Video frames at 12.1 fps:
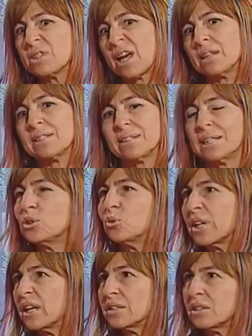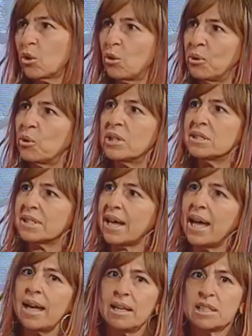usar essa natureza como eu
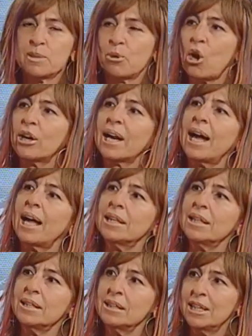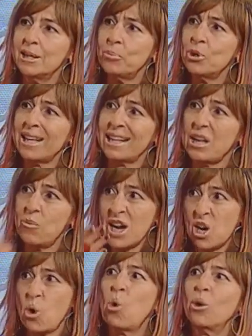quiser e explorá-la, uhum. porque ela é uma
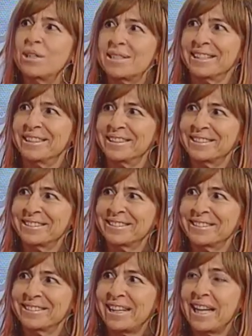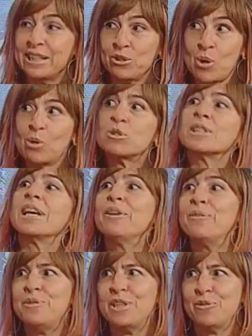coisa. Ela não é um ser
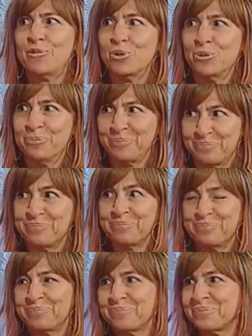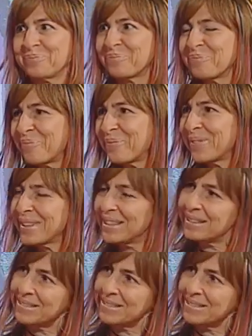vivo. Eu, eu entendo e